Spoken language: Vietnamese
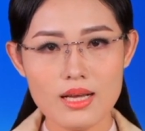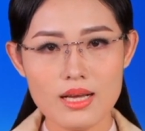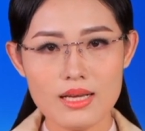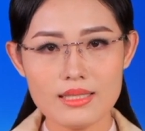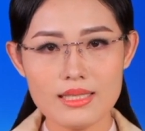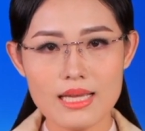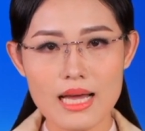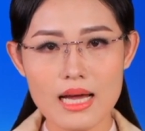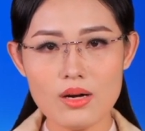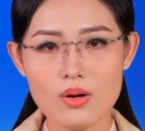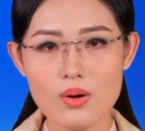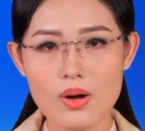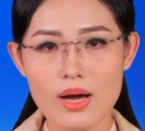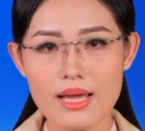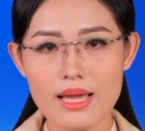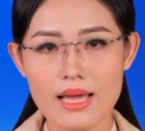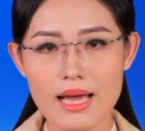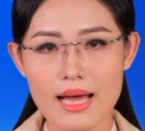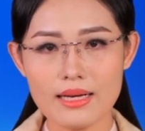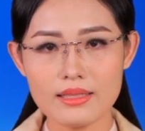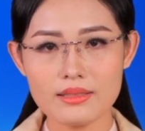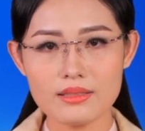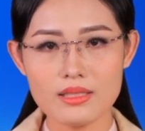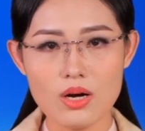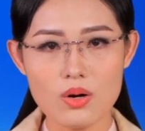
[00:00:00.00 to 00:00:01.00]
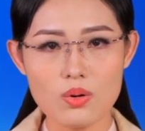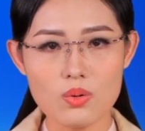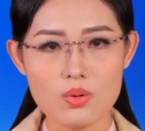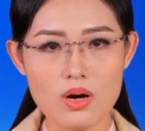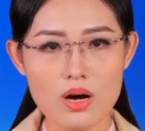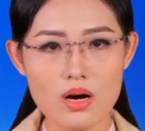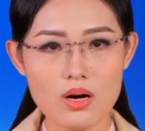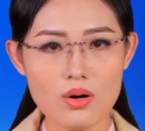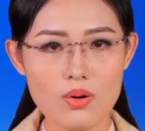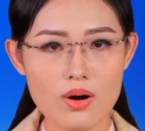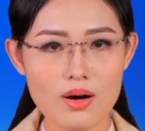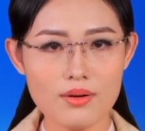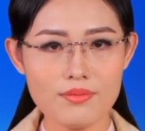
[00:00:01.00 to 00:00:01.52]
giá loại hạt dầu có
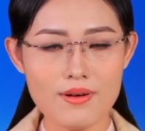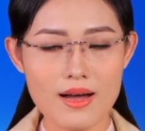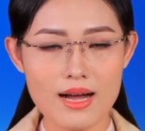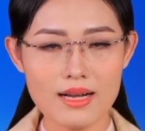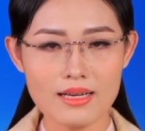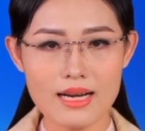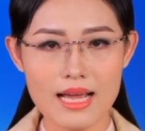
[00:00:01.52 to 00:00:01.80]
hoa vàng